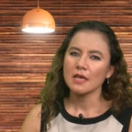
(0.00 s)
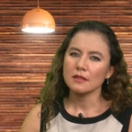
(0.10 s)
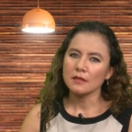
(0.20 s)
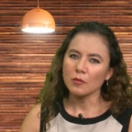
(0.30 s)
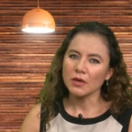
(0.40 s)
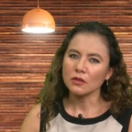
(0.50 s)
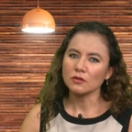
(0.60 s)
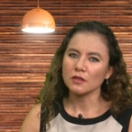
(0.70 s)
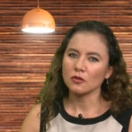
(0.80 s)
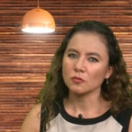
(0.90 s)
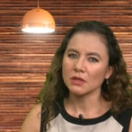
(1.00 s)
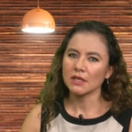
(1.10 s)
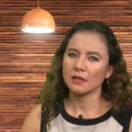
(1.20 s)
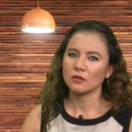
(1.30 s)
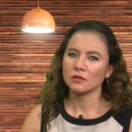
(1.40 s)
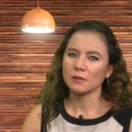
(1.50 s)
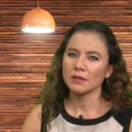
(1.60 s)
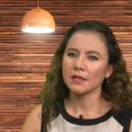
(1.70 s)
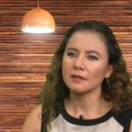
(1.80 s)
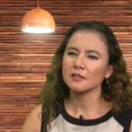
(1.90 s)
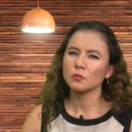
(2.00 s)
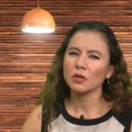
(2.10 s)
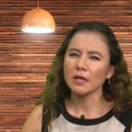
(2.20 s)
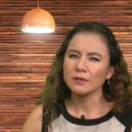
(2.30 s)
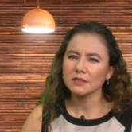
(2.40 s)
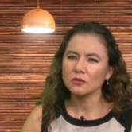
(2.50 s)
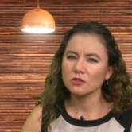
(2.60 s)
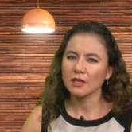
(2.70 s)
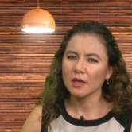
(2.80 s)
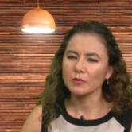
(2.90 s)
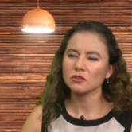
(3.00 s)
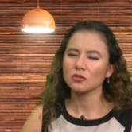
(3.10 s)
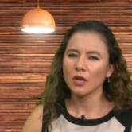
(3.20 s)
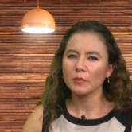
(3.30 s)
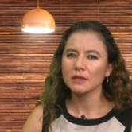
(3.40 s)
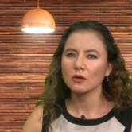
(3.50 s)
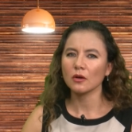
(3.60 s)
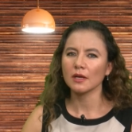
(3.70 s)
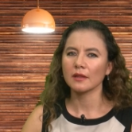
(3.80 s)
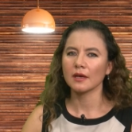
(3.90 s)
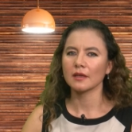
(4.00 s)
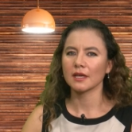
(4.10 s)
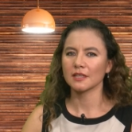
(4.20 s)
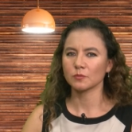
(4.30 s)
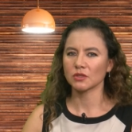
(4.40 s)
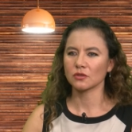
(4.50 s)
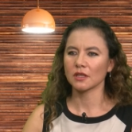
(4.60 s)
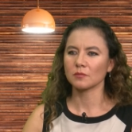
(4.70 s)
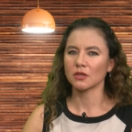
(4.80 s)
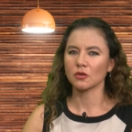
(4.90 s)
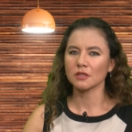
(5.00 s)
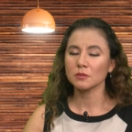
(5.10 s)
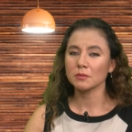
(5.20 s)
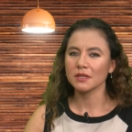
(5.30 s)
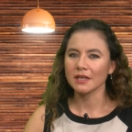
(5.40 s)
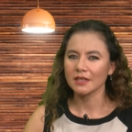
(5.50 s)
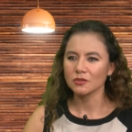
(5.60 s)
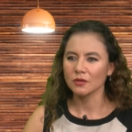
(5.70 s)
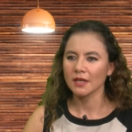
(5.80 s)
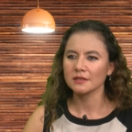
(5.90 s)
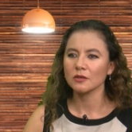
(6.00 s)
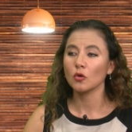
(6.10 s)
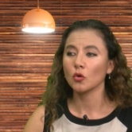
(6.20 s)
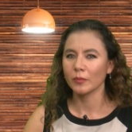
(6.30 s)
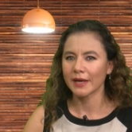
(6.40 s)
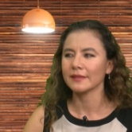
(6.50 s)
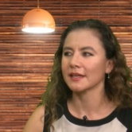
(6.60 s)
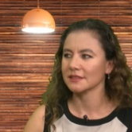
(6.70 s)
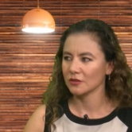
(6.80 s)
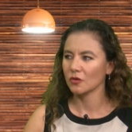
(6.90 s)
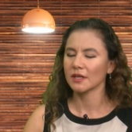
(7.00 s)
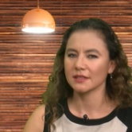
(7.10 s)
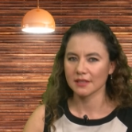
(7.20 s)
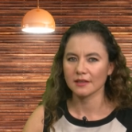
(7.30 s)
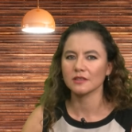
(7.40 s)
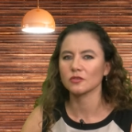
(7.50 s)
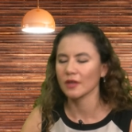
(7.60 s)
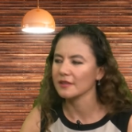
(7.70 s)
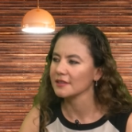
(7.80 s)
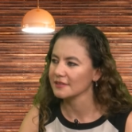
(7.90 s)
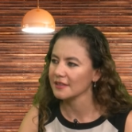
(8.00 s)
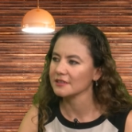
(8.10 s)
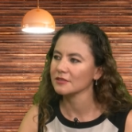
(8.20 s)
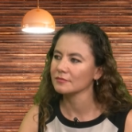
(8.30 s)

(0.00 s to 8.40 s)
de menos de 2.500 habitantes, porque a veces nos quedamos solamente con la idea de que las personas mayores viven en las zonas urbanas, en las grandes ciudades, así es.